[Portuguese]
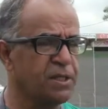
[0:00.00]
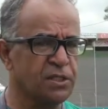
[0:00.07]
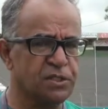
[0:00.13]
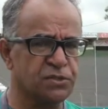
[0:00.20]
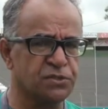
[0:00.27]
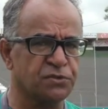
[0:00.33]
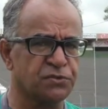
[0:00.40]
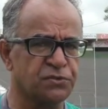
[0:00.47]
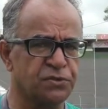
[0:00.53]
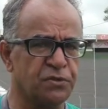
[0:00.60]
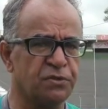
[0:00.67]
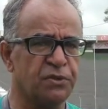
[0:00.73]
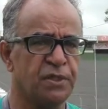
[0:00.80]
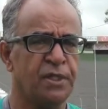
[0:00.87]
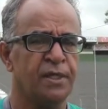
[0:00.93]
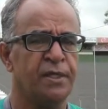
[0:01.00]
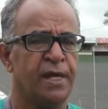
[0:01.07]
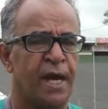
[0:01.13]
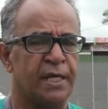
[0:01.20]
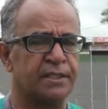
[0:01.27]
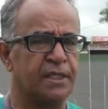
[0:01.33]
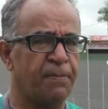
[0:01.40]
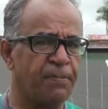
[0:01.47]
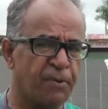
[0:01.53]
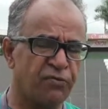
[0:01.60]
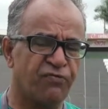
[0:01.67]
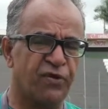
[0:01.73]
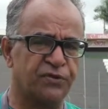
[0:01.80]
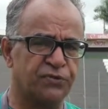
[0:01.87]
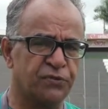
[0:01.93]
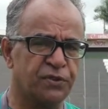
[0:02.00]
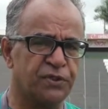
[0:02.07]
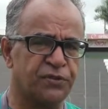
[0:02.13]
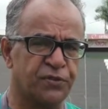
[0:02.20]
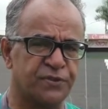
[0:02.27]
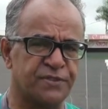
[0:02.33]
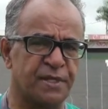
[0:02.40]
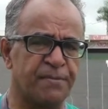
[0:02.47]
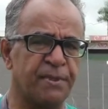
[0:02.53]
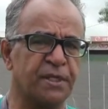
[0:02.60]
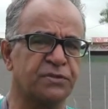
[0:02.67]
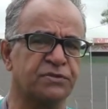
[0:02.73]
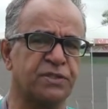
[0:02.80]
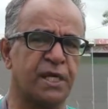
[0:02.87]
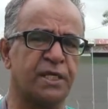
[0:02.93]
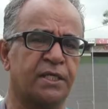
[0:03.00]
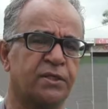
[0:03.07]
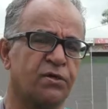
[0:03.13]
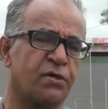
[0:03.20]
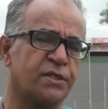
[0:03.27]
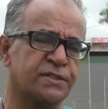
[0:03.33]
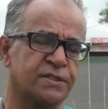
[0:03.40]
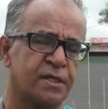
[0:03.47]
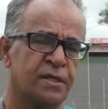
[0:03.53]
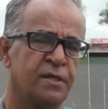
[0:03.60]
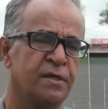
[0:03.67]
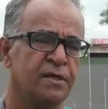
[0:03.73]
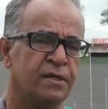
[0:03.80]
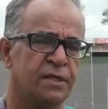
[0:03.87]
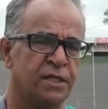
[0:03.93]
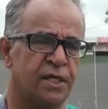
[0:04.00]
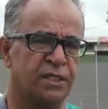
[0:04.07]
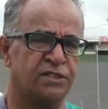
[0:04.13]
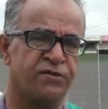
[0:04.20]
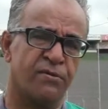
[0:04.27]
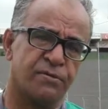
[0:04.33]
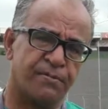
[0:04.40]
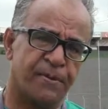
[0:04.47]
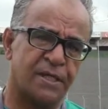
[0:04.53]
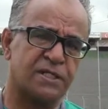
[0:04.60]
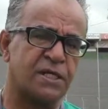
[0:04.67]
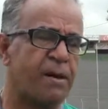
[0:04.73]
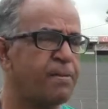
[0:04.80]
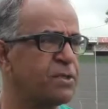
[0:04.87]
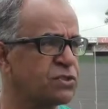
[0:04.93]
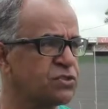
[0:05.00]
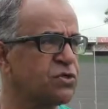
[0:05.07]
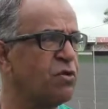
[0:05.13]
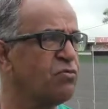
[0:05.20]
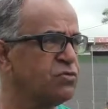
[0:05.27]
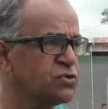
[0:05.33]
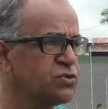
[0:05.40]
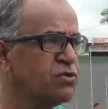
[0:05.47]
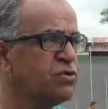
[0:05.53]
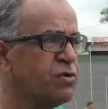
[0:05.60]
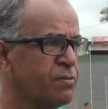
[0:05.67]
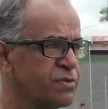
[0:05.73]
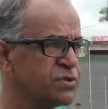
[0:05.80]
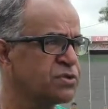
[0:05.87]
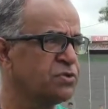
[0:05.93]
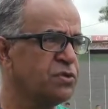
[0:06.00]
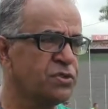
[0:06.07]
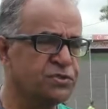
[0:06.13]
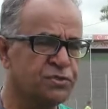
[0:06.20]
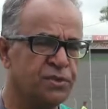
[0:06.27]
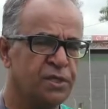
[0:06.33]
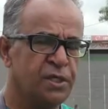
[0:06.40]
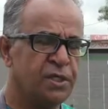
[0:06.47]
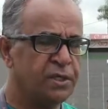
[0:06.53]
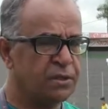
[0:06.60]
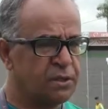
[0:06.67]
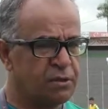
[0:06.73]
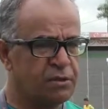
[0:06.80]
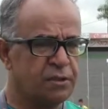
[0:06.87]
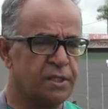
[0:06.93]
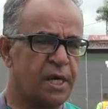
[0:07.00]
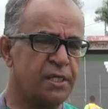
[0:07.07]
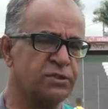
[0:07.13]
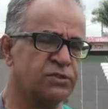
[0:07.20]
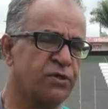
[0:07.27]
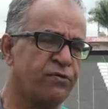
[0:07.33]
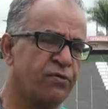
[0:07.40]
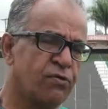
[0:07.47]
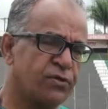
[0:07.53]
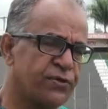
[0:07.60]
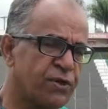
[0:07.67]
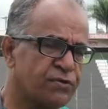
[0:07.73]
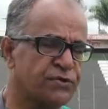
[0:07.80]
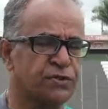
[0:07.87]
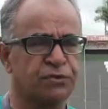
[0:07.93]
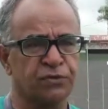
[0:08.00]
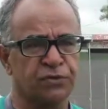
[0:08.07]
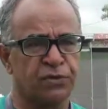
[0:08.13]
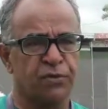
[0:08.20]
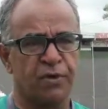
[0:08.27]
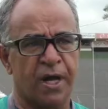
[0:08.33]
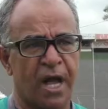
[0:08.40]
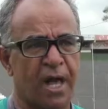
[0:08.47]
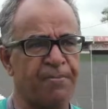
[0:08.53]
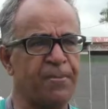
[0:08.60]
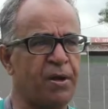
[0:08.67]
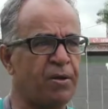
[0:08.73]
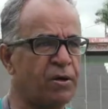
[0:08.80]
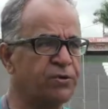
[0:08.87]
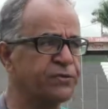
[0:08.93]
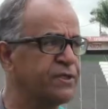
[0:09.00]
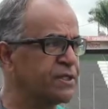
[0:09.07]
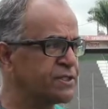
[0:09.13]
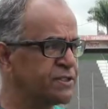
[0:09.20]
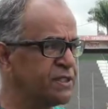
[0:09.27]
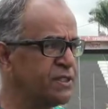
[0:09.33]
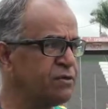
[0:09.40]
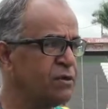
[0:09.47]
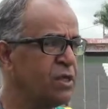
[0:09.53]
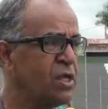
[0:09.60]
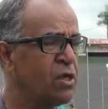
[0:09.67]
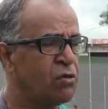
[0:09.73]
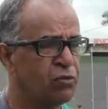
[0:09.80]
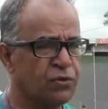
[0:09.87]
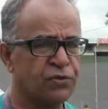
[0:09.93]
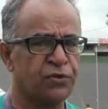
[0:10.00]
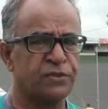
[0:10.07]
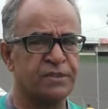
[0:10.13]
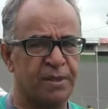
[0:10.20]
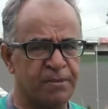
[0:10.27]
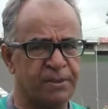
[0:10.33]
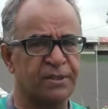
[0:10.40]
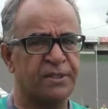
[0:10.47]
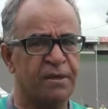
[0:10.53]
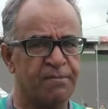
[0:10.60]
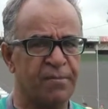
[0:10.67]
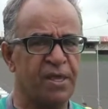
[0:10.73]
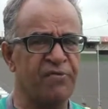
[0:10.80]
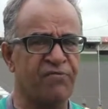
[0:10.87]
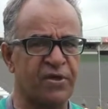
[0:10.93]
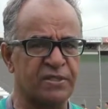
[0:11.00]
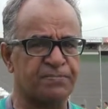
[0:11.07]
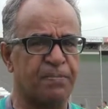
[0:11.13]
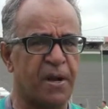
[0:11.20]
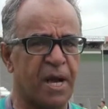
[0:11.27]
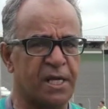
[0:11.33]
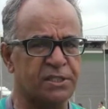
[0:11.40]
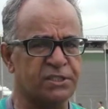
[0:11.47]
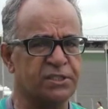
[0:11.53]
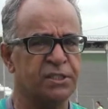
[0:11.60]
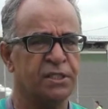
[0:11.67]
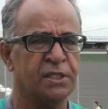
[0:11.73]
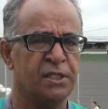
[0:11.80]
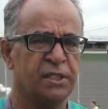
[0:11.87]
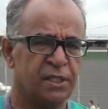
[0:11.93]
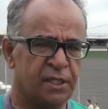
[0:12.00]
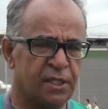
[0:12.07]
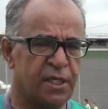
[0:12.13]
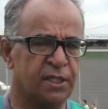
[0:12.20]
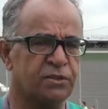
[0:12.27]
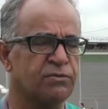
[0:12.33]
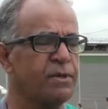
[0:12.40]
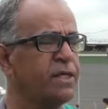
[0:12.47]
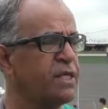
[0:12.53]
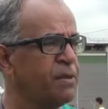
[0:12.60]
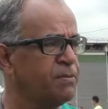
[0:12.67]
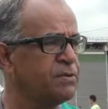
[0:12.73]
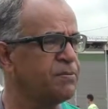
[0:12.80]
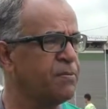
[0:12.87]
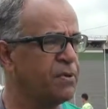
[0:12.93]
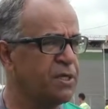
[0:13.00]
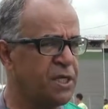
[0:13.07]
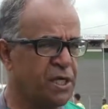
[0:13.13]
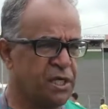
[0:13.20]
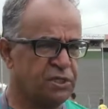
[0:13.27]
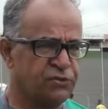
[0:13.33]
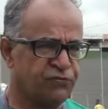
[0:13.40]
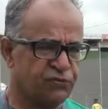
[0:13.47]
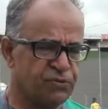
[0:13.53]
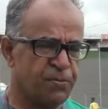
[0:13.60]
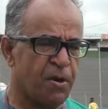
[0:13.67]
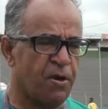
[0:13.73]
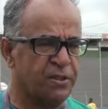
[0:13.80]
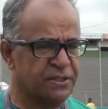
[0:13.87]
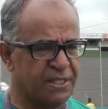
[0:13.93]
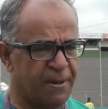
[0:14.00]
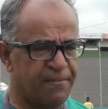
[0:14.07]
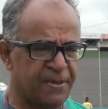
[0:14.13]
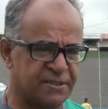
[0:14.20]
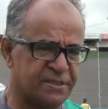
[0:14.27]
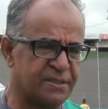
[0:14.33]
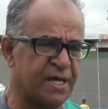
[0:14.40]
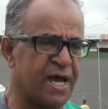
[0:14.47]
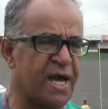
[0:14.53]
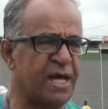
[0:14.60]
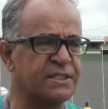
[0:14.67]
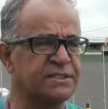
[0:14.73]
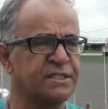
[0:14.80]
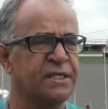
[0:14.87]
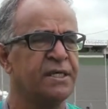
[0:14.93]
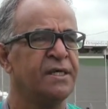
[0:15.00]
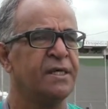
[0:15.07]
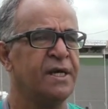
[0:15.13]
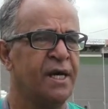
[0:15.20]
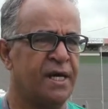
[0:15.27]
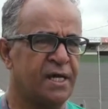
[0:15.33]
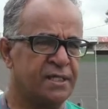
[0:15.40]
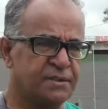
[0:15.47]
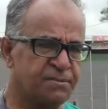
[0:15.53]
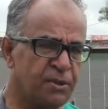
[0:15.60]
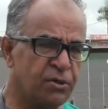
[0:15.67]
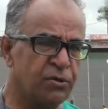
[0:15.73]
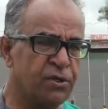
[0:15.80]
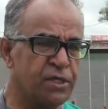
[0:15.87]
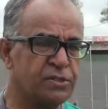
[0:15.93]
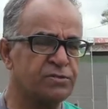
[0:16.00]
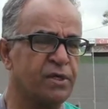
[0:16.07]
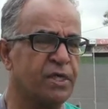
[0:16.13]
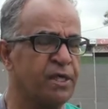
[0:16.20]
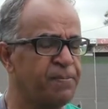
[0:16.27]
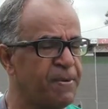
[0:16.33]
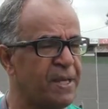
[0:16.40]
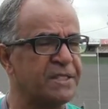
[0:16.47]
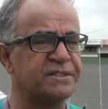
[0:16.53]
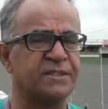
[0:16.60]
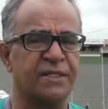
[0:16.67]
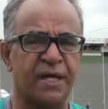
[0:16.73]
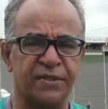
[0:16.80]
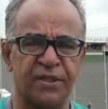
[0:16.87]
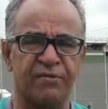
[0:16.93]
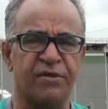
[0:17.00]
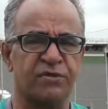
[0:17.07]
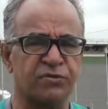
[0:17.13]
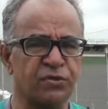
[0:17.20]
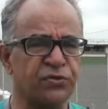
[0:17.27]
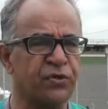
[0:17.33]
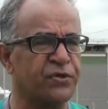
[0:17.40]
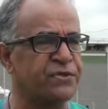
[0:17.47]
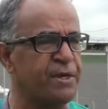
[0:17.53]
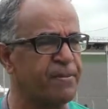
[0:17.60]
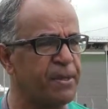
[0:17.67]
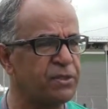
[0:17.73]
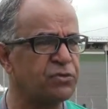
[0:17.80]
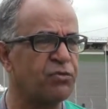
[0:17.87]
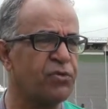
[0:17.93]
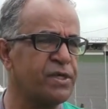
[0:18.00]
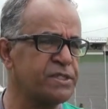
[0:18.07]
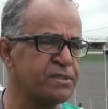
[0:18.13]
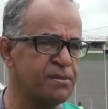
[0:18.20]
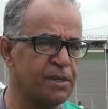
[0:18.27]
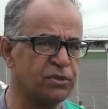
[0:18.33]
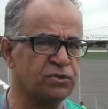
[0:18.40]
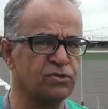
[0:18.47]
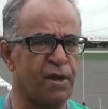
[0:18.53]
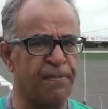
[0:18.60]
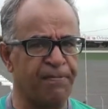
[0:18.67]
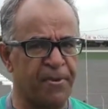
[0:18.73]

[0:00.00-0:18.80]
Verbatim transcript: que iniciou o jogo, até pelo fator entrosamento, já que nós é, tivemos praticamente só um jogo amistoso. Então aí já vamos contar o segundo com o CAP, agora o terceiro. O entrosamento também faz parte é, de uma equipe de, é, de, futebol. As capacidades, as melhorias na equipe, ela se dá através do entrosamento, o conhecimento de uma